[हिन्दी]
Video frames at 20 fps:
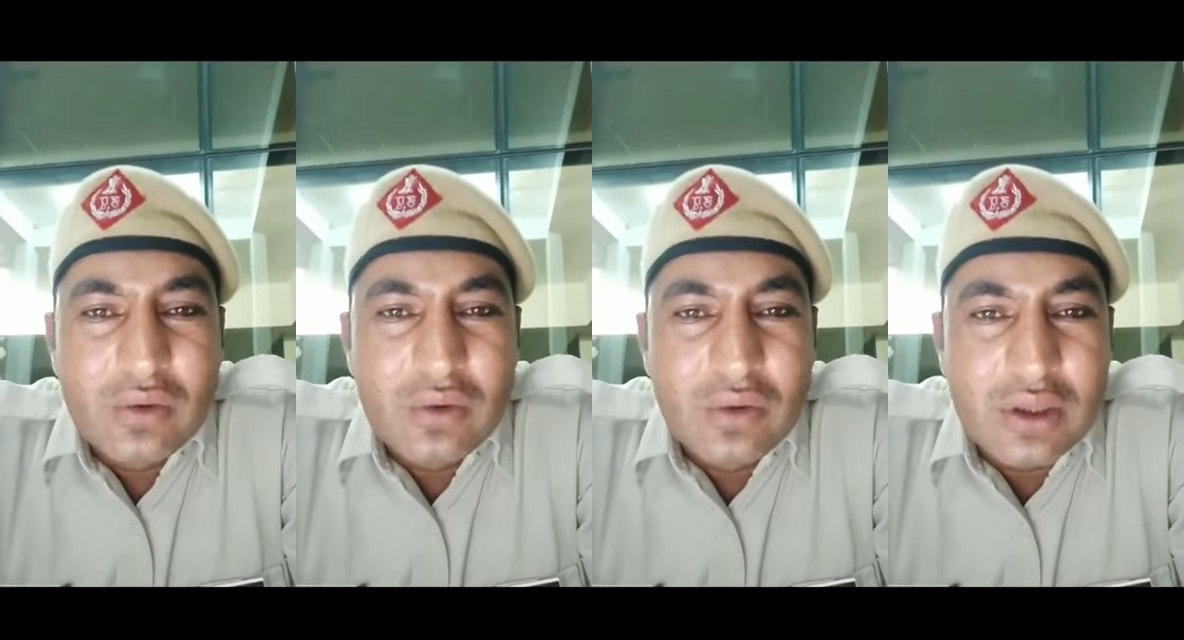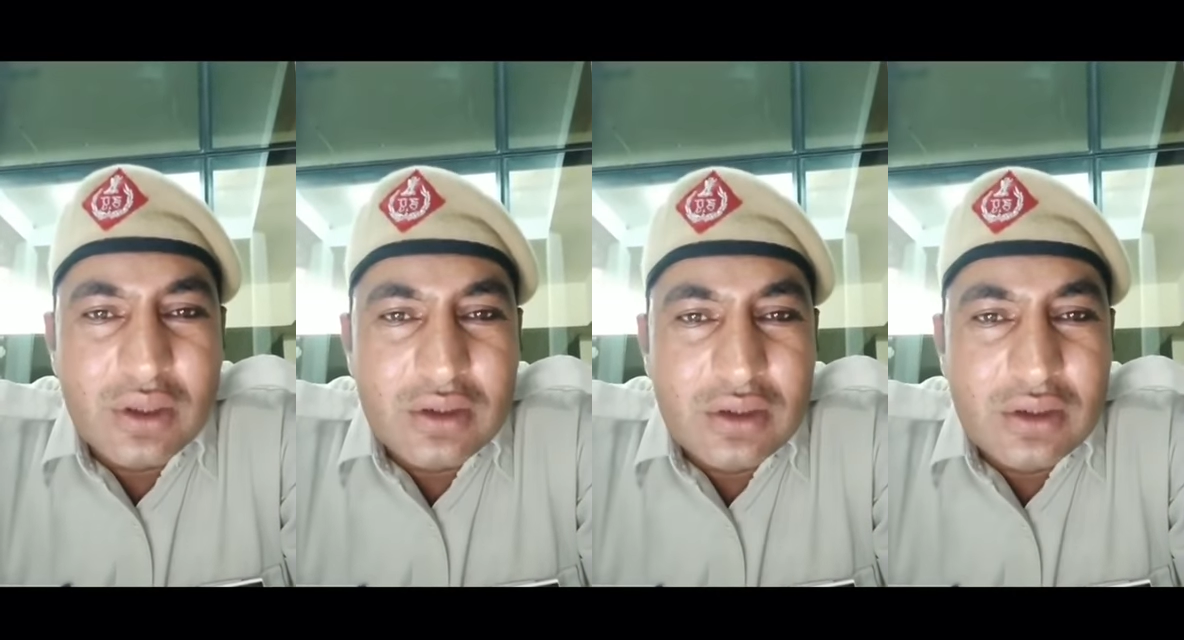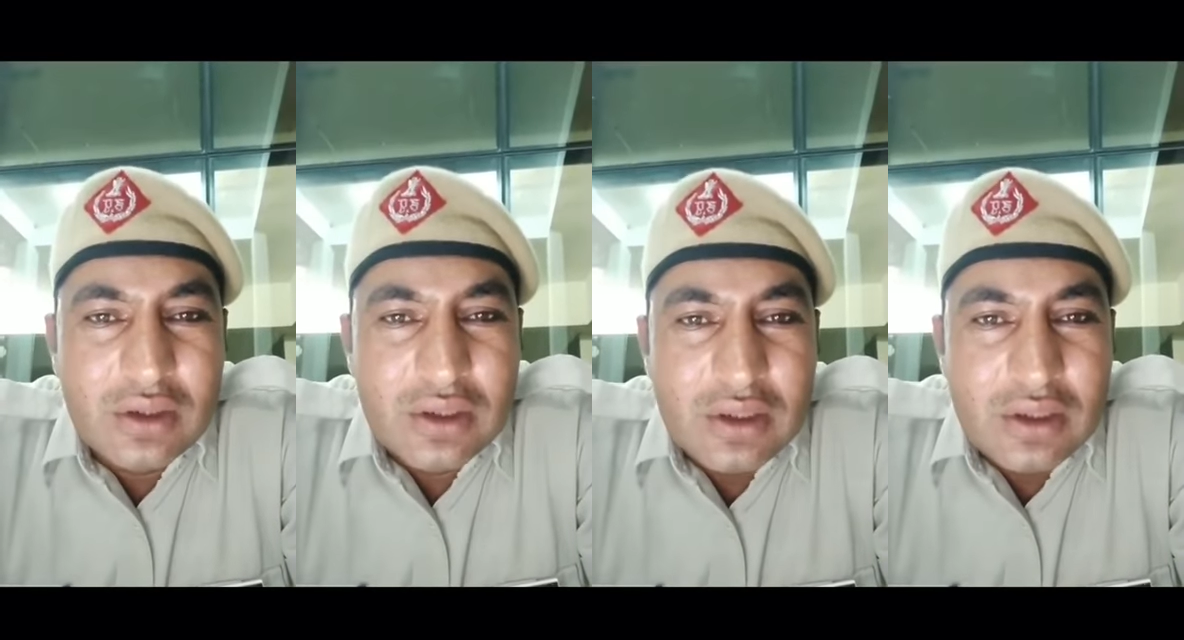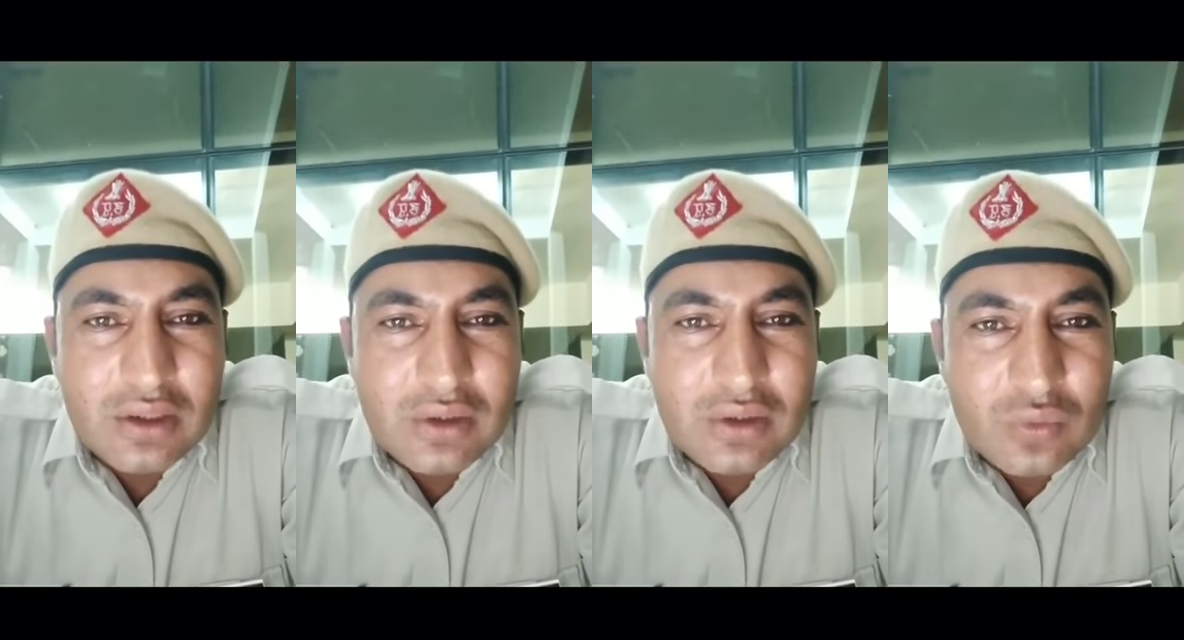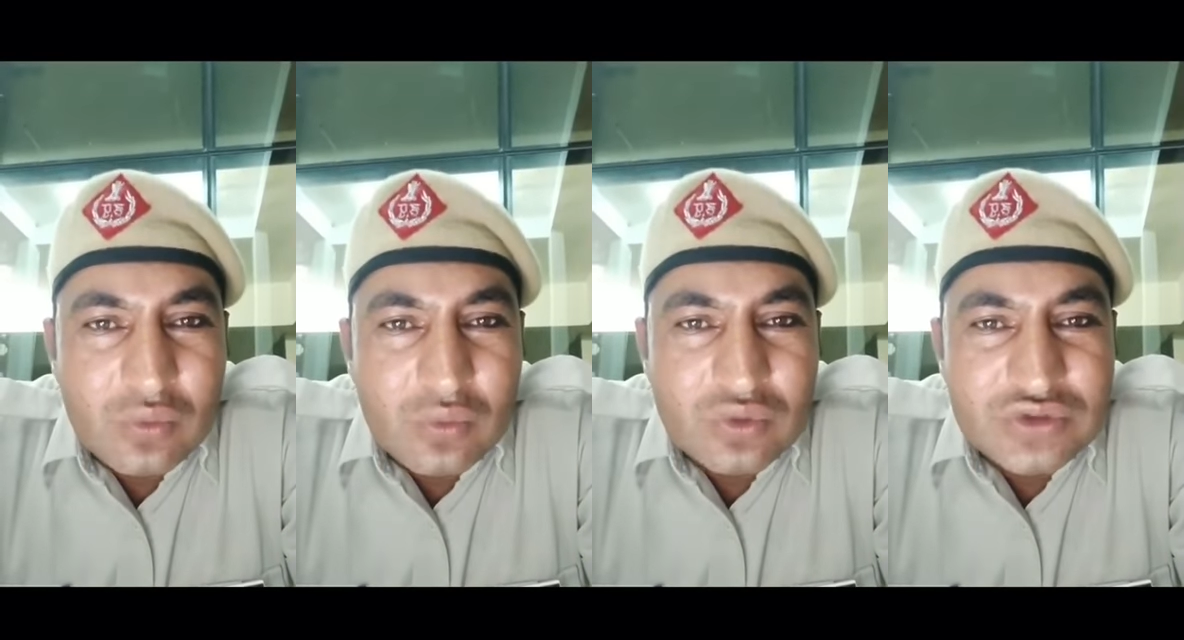और
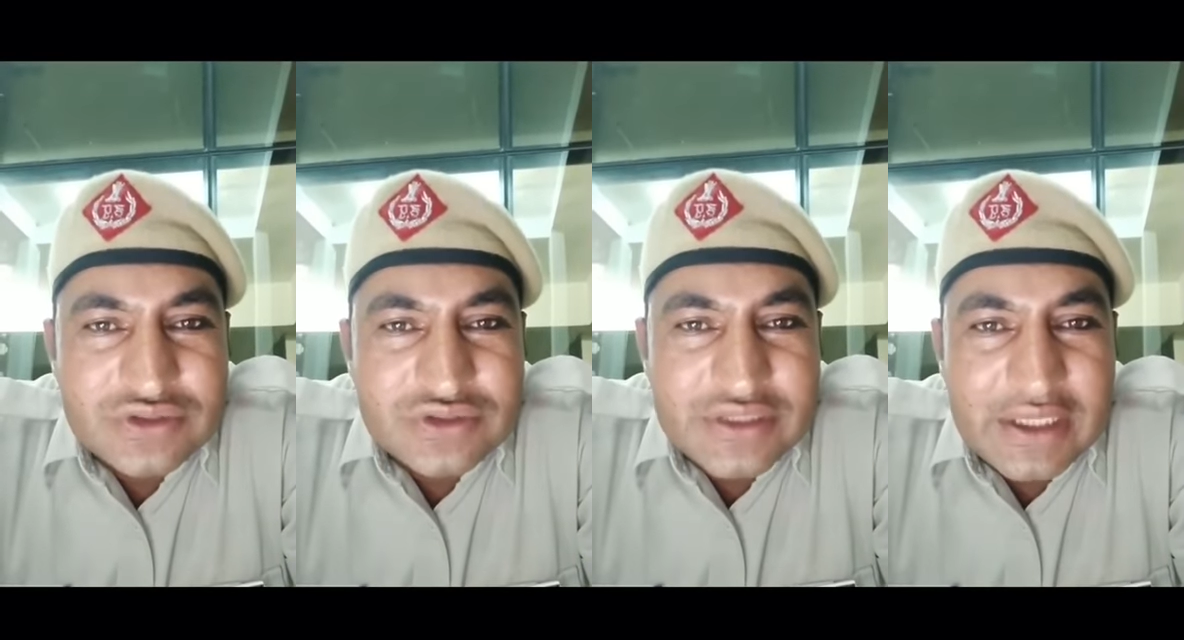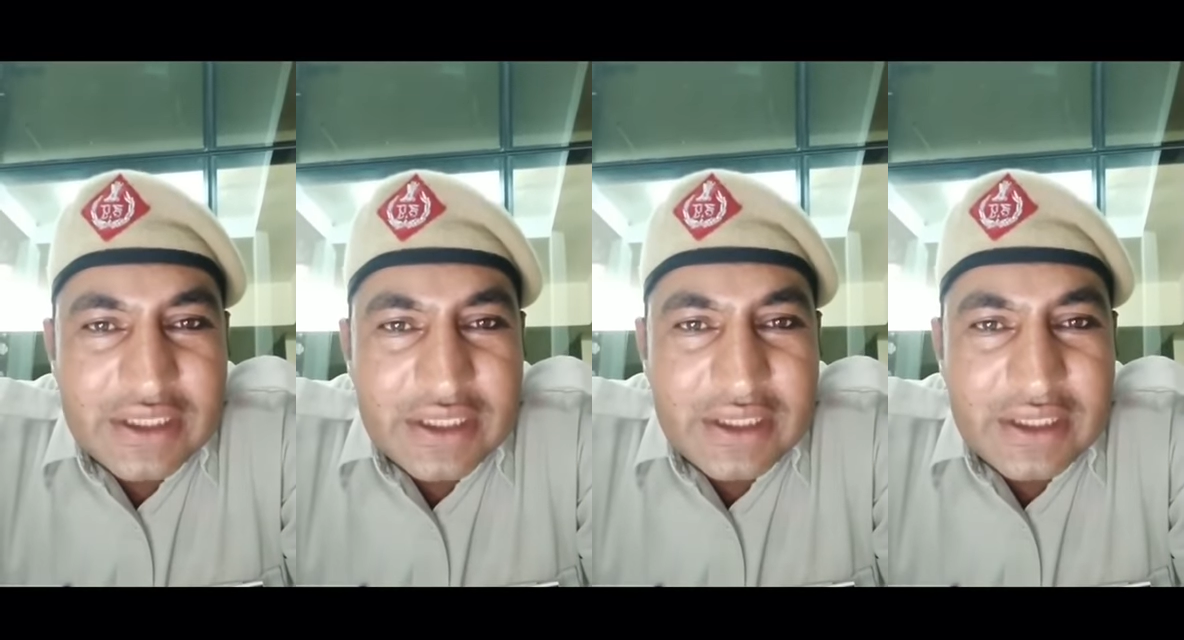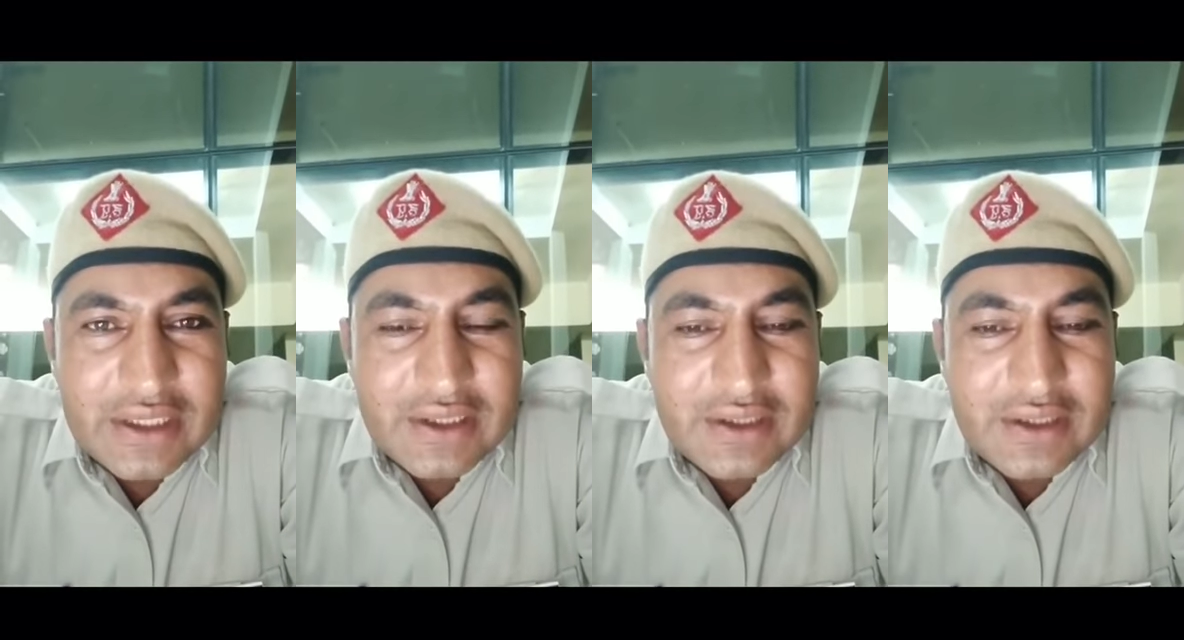उससे